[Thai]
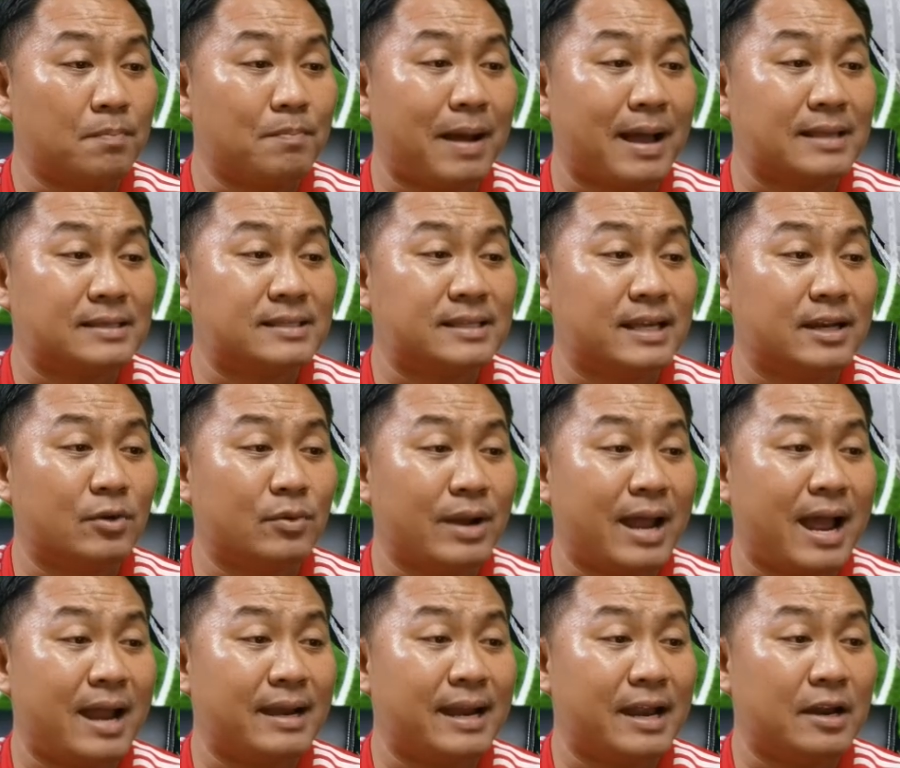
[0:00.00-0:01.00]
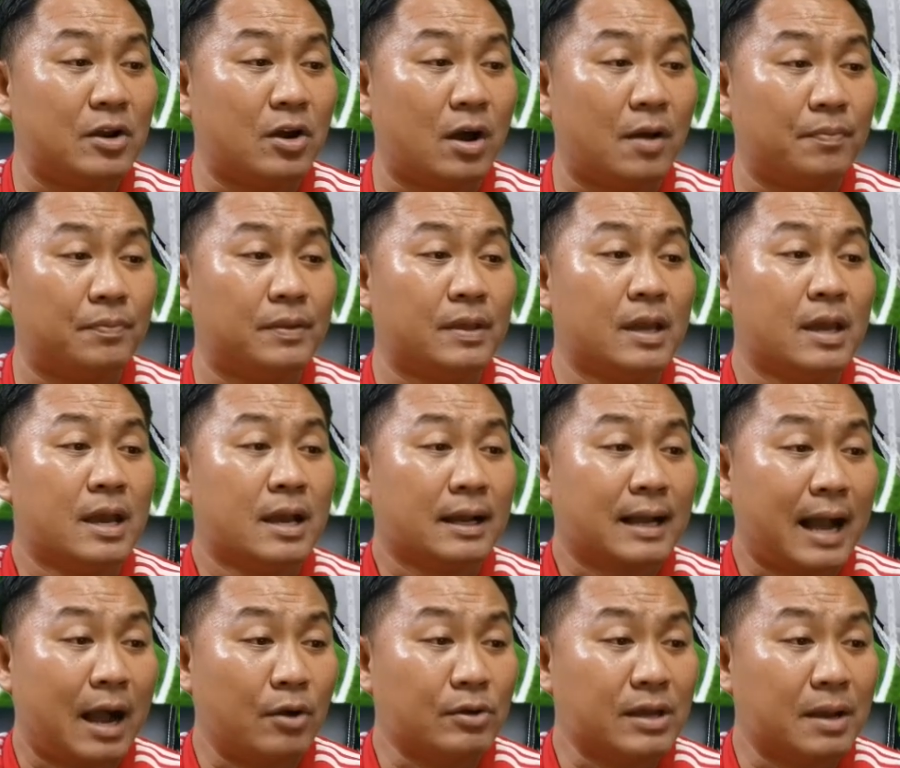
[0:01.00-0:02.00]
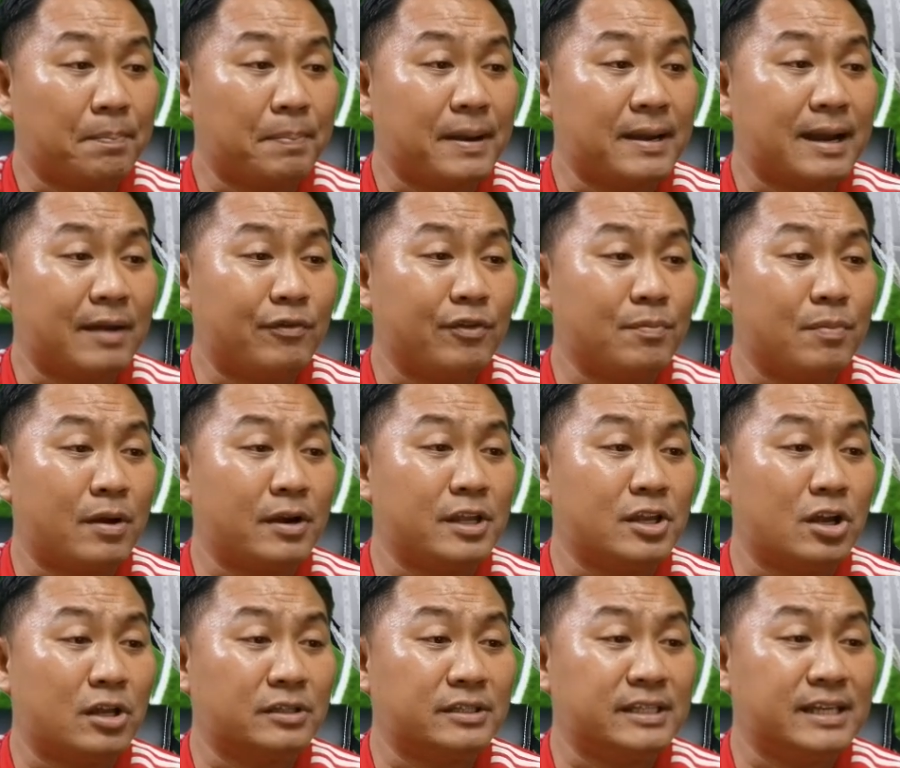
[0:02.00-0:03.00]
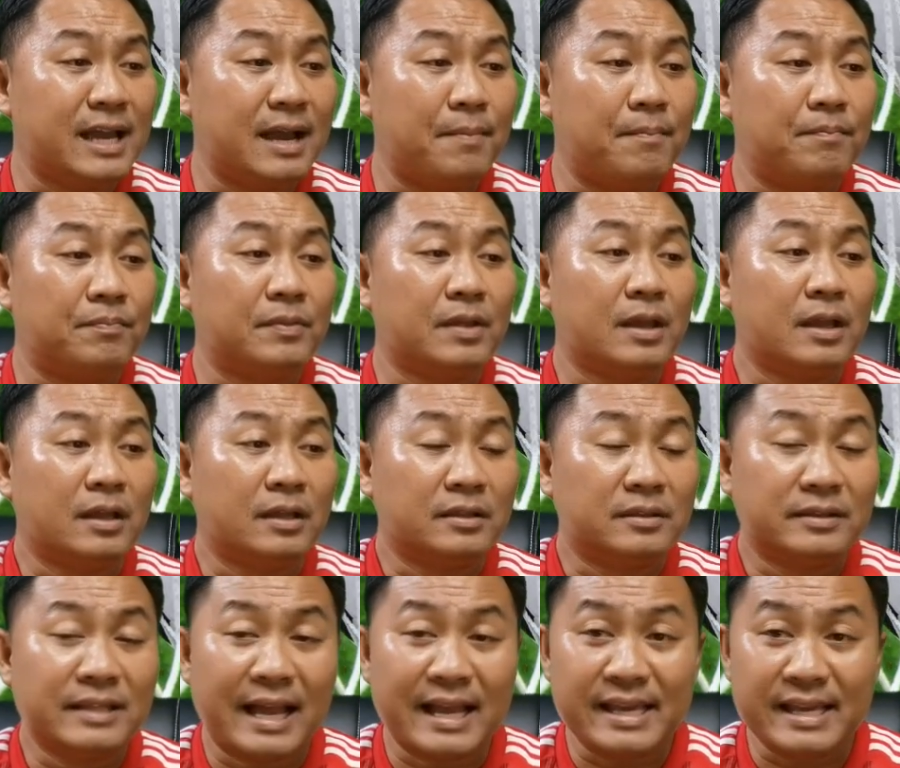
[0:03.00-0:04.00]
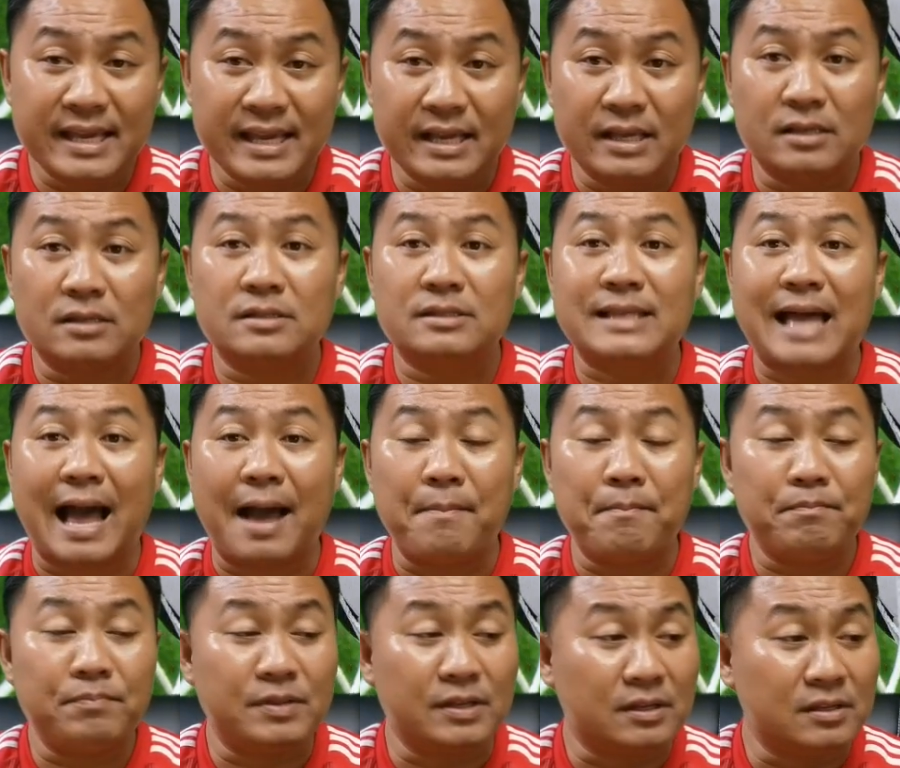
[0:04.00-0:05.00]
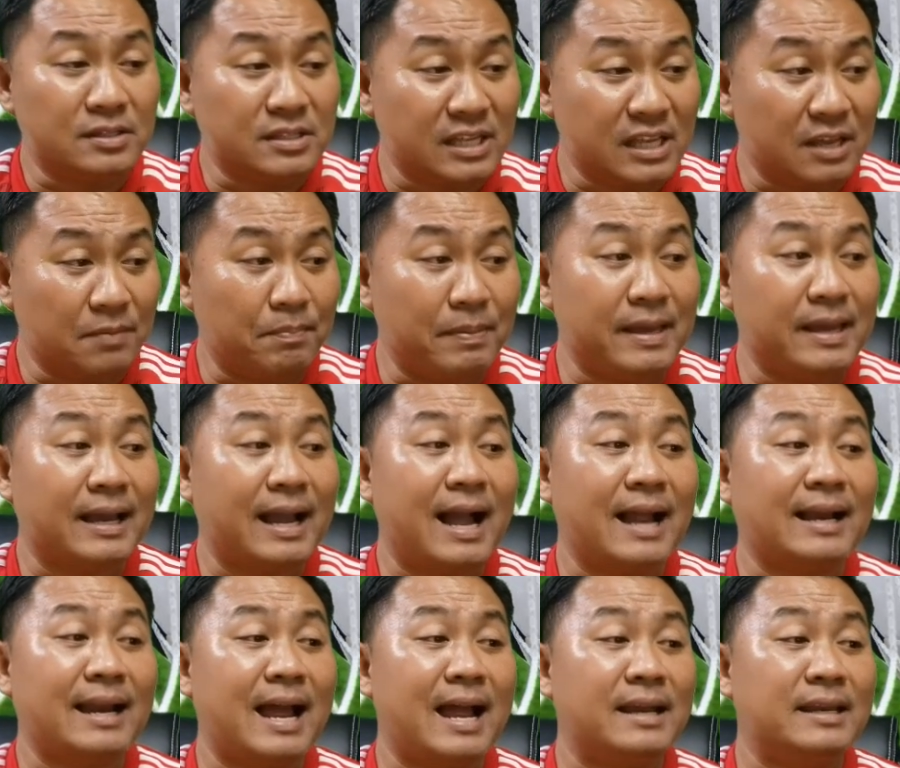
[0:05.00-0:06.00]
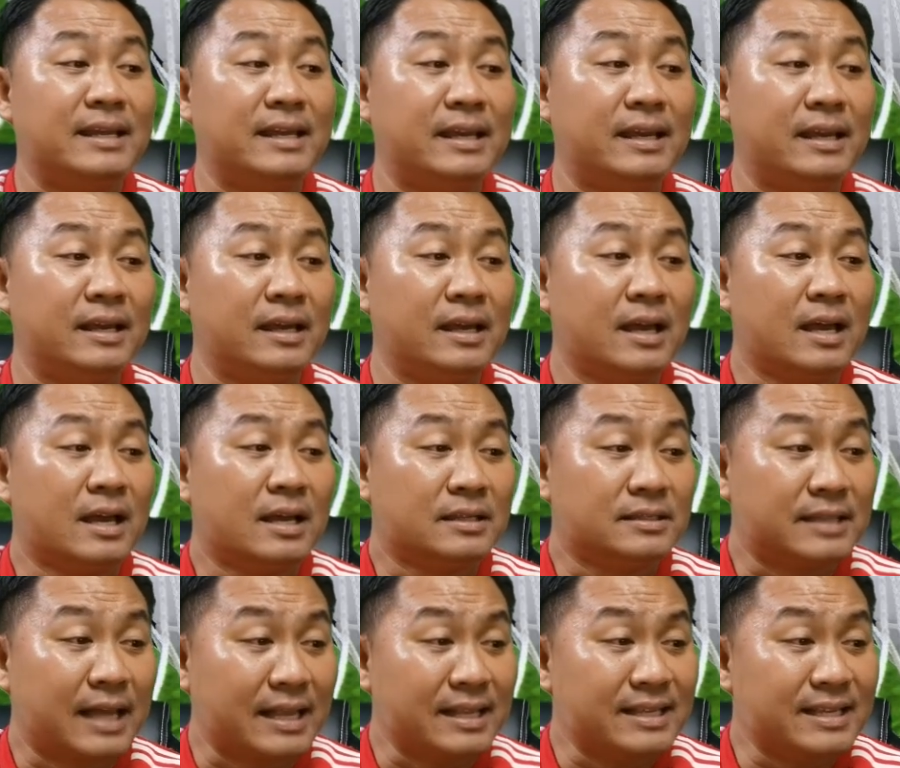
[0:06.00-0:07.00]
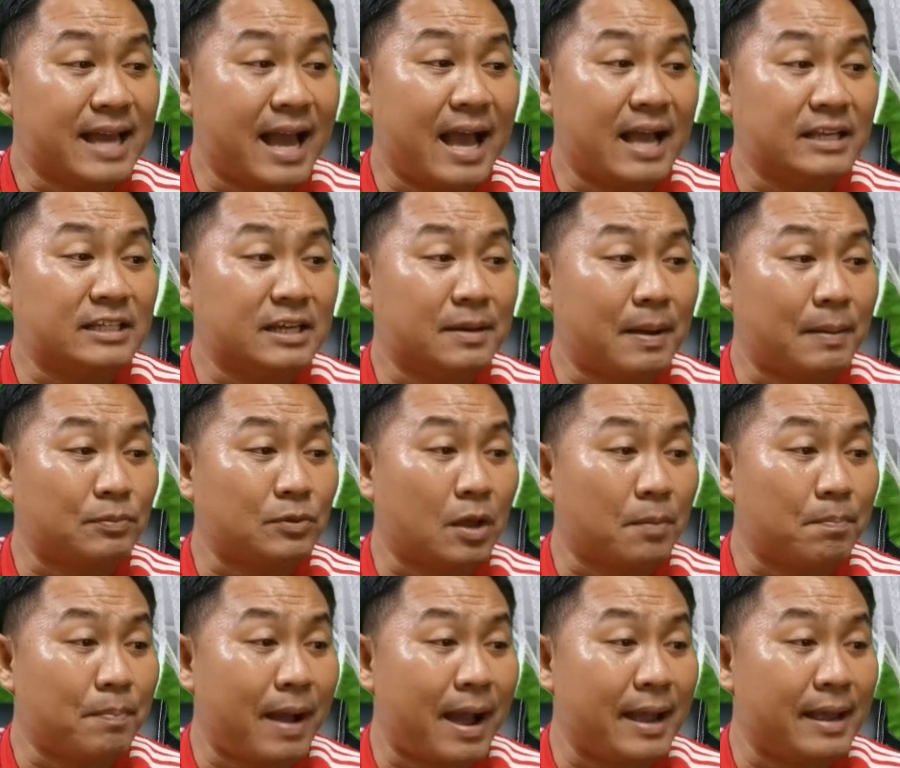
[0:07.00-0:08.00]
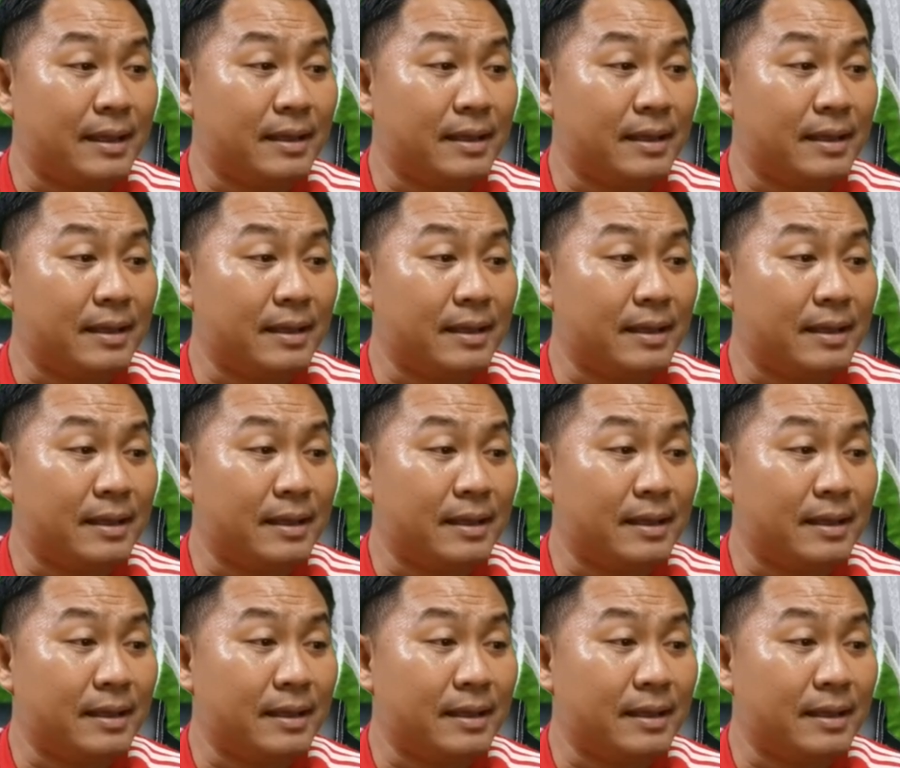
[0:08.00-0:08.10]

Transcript: รบาร์เซโลนาแน่นอน เขายังเป็นนักฟุตบอลที่ยอดเยี่ยมในอีก3-4ปีข้างหน้านี้สัญญาฉบับต่อไป